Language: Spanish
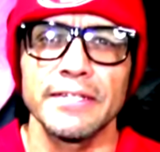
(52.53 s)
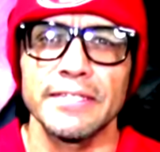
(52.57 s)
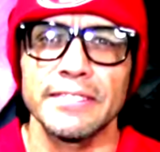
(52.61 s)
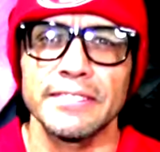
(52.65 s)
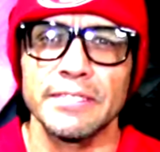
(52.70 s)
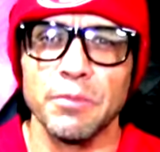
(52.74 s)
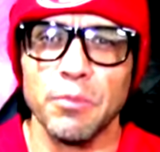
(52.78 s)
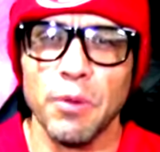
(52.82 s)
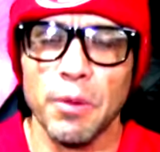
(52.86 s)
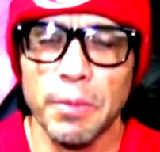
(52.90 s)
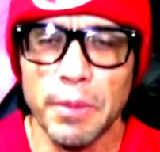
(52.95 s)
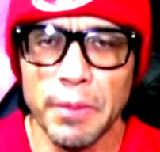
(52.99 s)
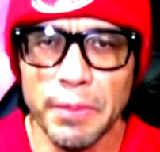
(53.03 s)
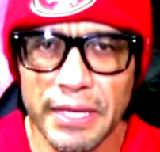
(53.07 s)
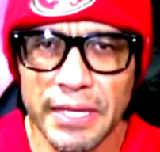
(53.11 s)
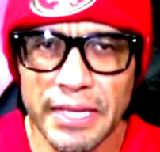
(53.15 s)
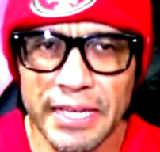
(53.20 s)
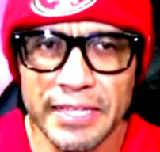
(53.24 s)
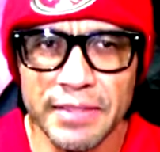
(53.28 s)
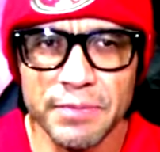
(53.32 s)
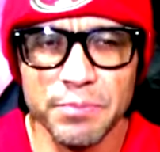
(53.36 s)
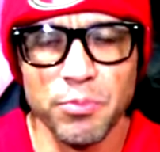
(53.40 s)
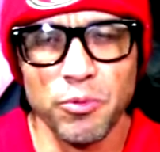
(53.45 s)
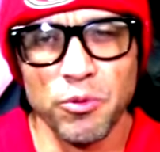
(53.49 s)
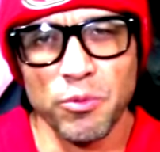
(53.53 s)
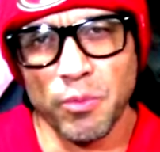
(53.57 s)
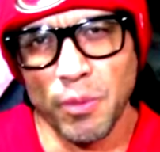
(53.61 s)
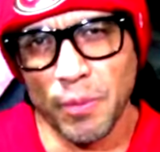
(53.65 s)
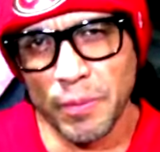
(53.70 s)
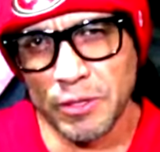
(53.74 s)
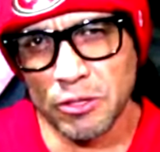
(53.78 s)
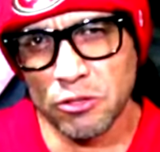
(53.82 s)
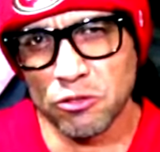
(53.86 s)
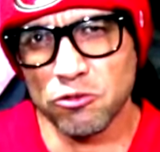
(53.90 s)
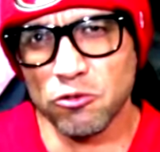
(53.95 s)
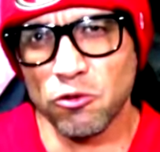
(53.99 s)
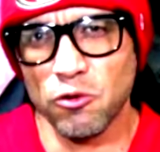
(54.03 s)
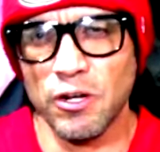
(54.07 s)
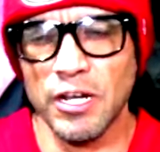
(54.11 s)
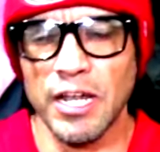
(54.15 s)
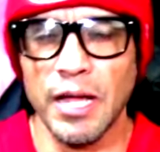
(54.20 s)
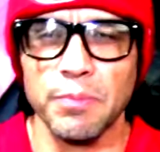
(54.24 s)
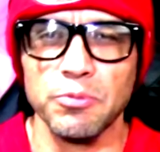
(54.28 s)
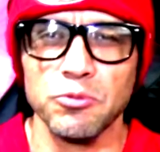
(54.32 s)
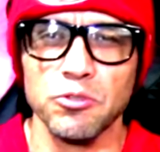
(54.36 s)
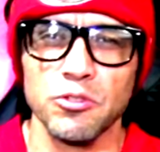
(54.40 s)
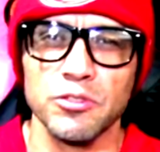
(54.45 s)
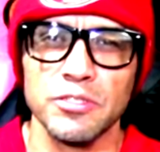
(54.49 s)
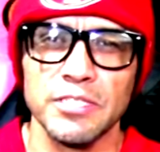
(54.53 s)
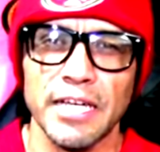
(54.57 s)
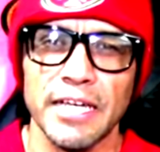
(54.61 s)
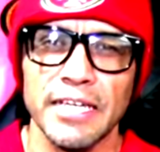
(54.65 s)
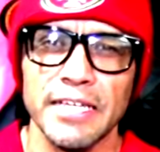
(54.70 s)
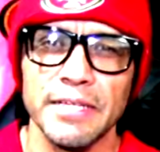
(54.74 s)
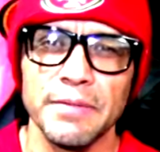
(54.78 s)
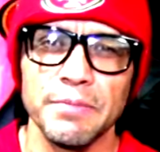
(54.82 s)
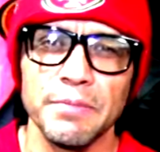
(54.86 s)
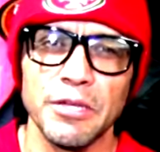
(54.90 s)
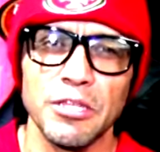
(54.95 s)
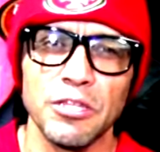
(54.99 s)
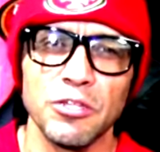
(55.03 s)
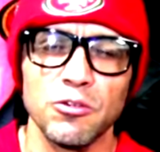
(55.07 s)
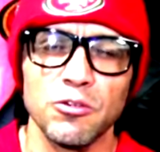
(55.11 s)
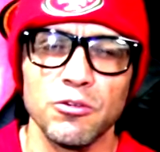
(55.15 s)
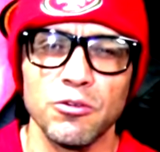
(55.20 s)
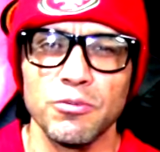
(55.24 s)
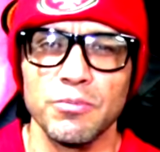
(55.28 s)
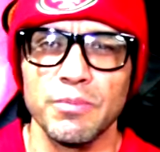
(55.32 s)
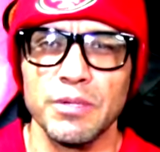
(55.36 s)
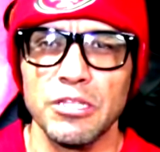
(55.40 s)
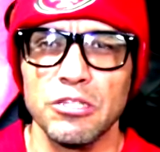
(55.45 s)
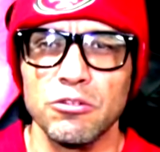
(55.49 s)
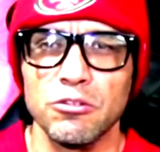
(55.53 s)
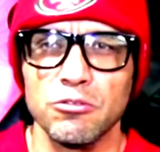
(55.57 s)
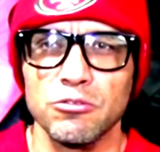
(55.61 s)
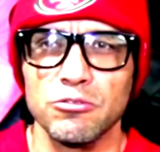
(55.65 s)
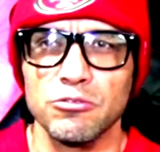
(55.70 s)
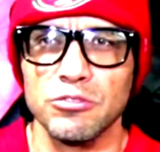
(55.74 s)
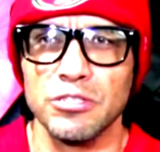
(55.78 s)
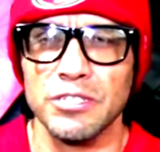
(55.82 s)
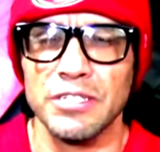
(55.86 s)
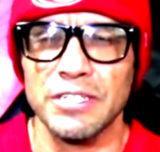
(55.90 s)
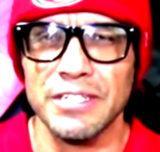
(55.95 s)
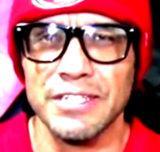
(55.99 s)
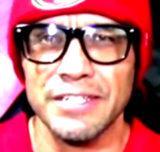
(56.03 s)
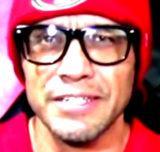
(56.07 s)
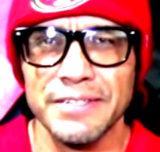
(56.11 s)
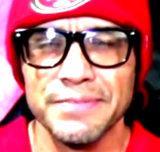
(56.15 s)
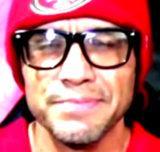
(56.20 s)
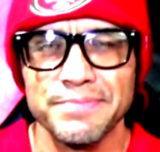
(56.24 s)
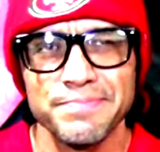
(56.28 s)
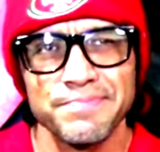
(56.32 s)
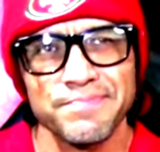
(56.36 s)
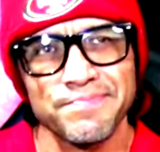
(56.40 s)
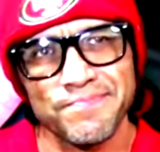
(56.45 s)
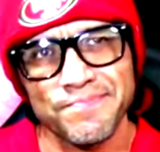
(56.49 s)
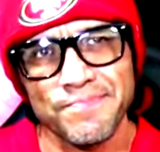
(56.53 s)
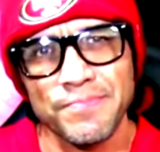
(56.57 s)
que se mueve bien, por momentos con lapsos ahí medio, medios, eh,